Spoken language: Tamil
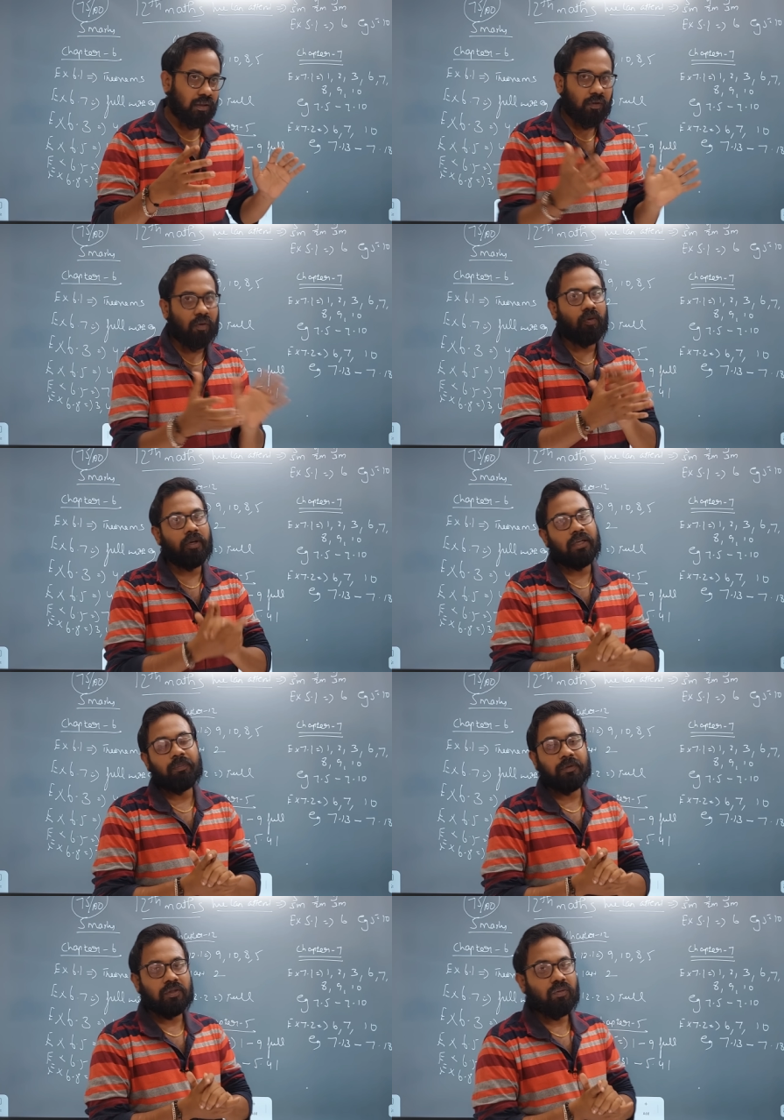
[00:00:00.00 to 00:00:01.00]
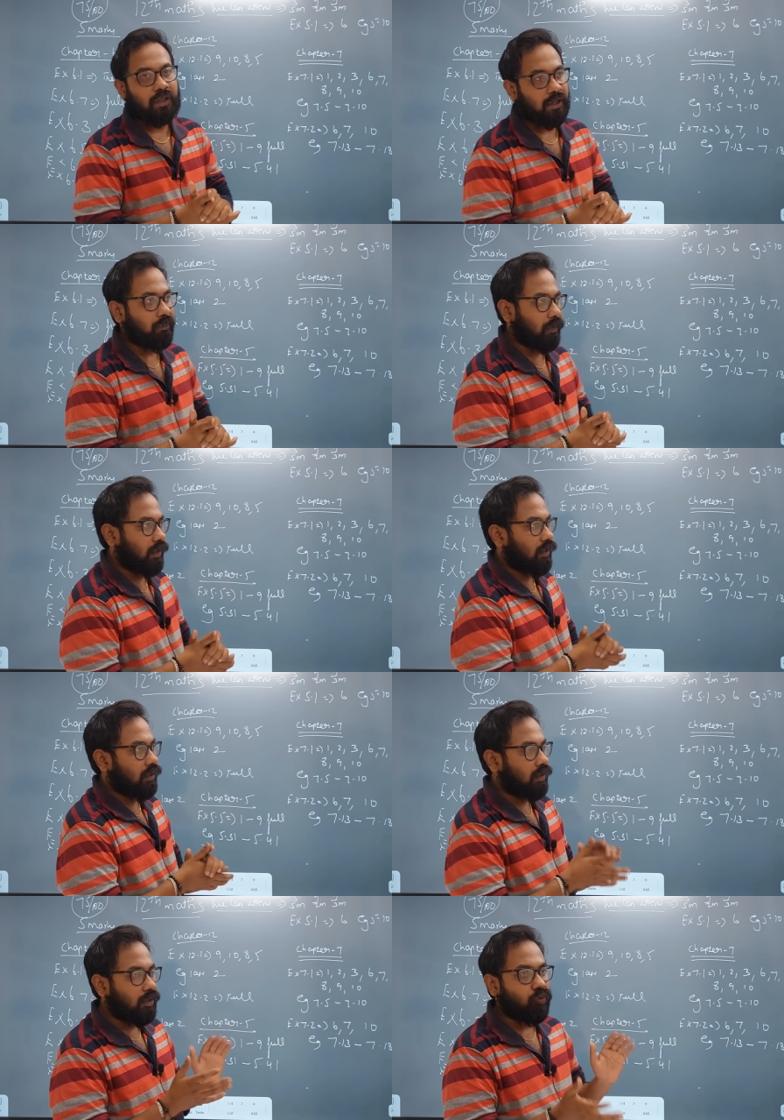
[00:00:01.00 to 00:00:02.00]
எவ்வளவோ எங்கள் பசங்களும் ட்ரை
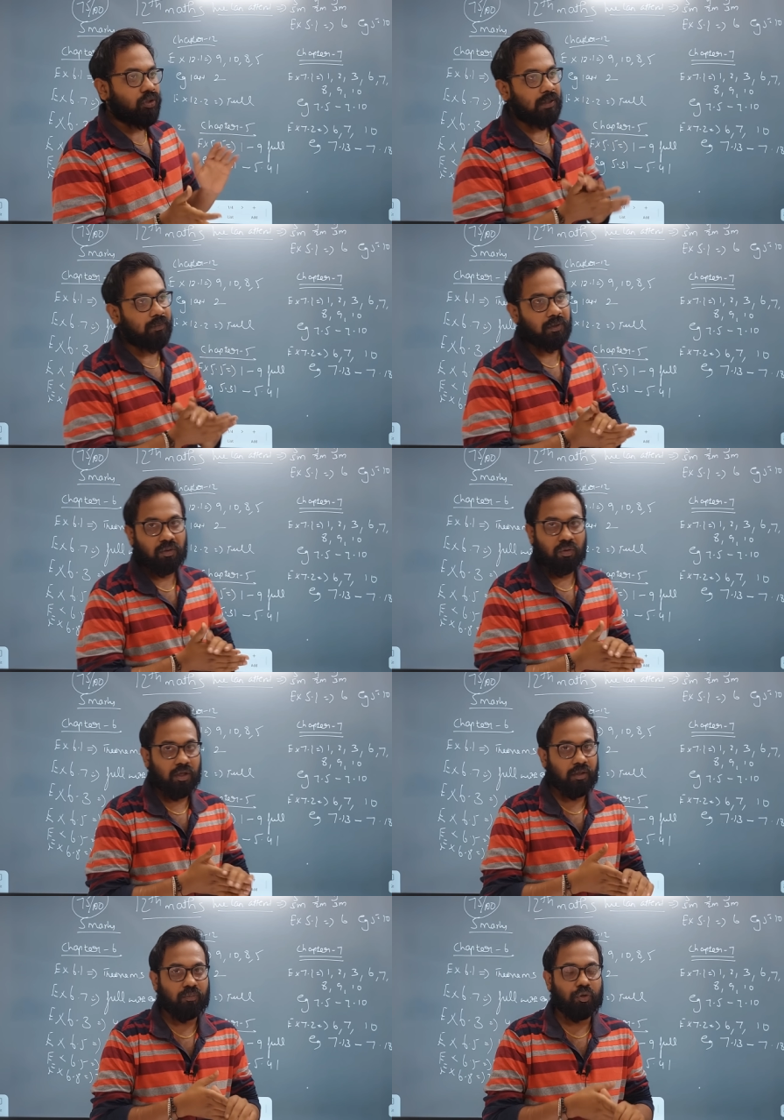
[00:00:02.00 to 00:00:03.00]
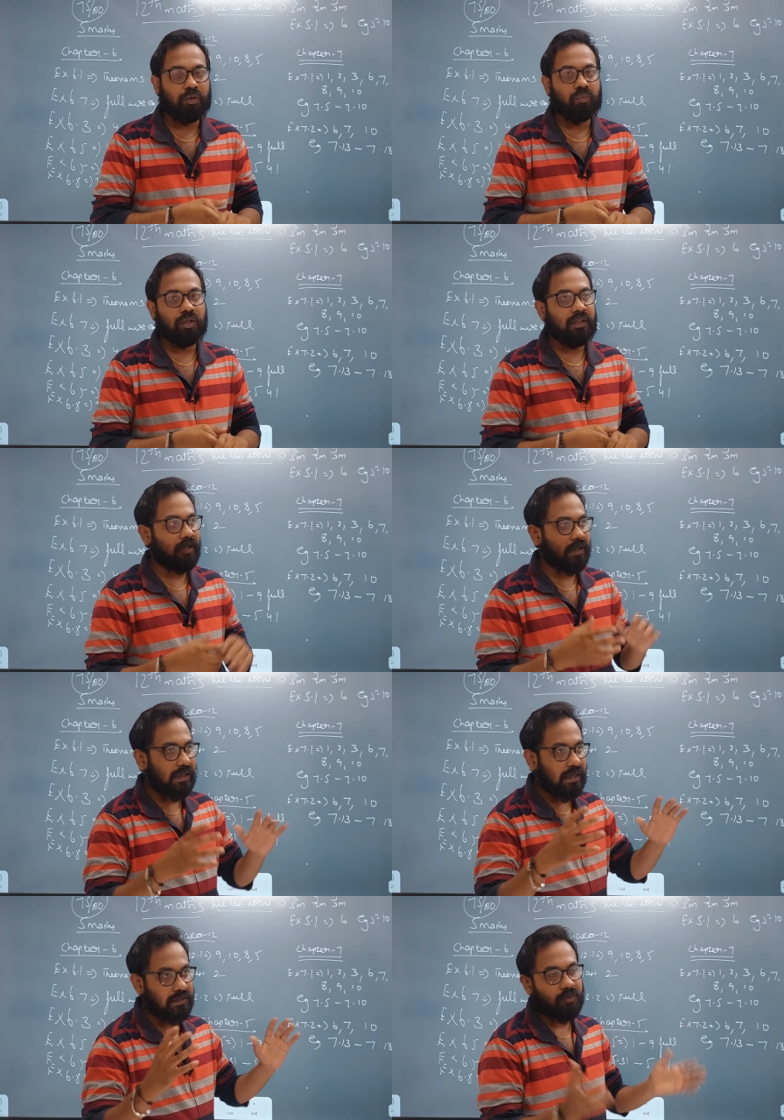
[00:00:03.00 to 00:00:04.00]
பண்ணாங்க ரெண்டு மூணு சாப்டர் தான் ஒரு நாளைக்கு முடிக்க முடியுது ஏன்னா
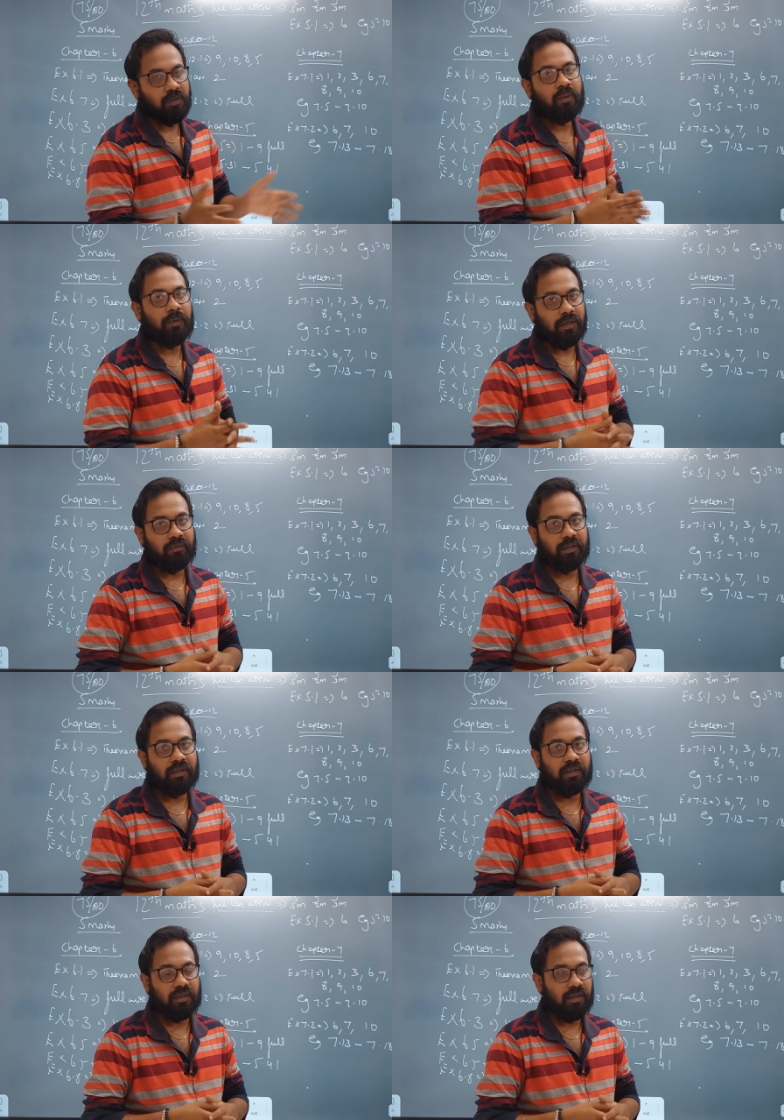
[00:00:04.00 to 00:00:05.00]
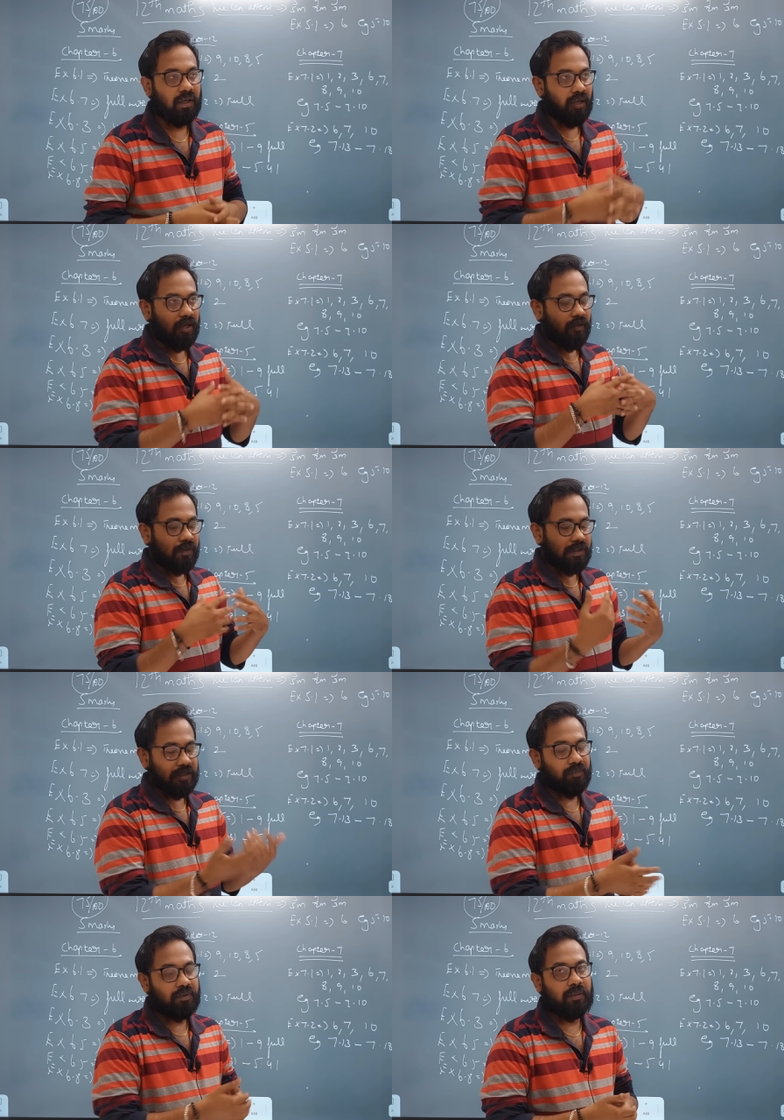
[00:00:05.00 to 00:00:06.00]
எல்லா சம்ஸுமே பார்க்க வேண்டியதாக இருக்குது
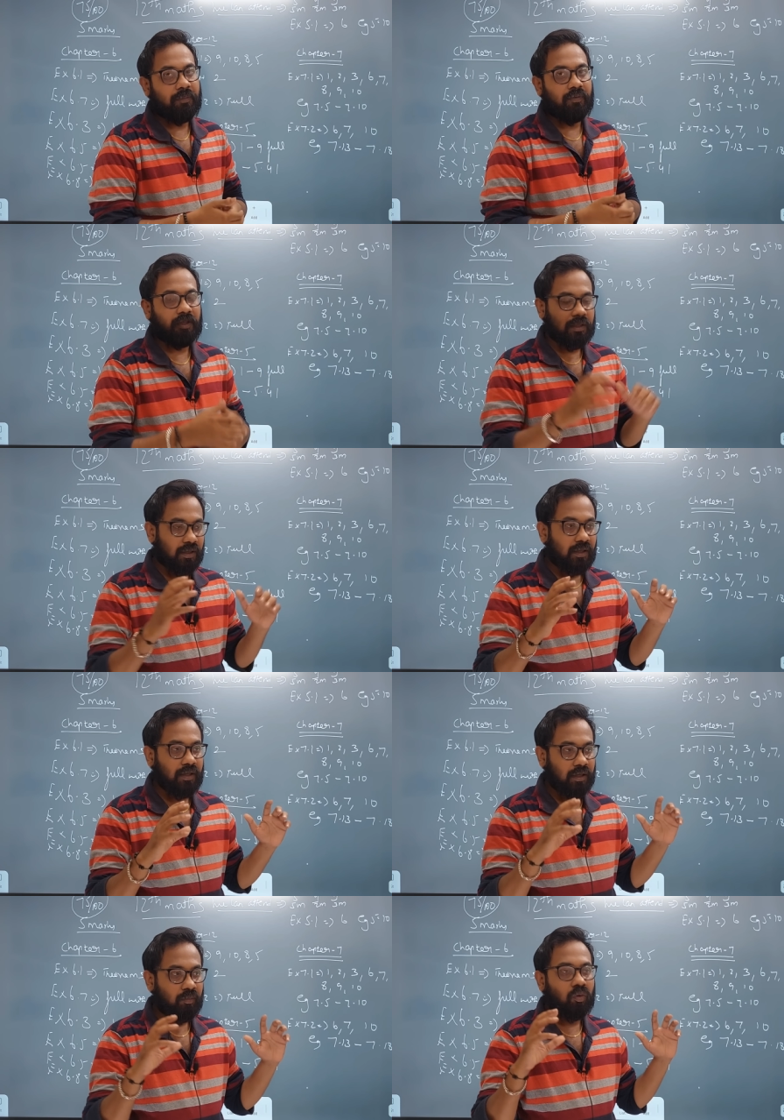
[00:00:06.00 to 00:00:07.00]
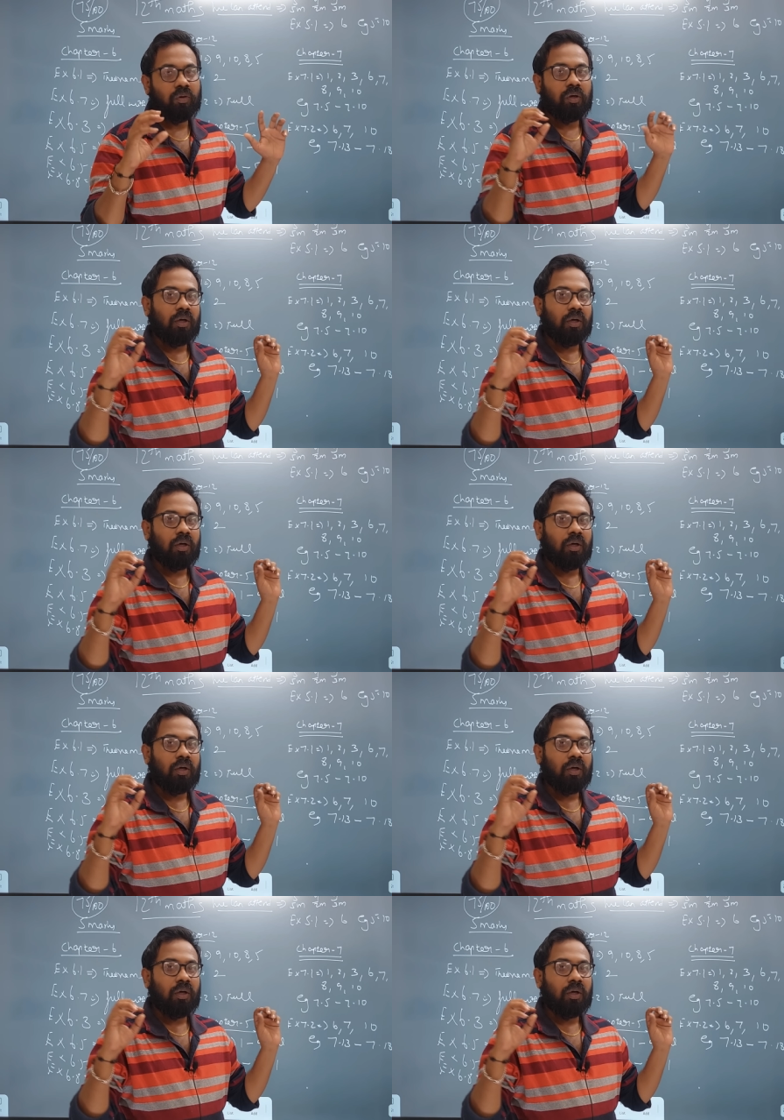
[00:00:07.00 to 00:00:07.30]
ஃபிசிக்ஸ் கெமிஸ்ட்ரி அப்படி வந்தனாலே என்னமோ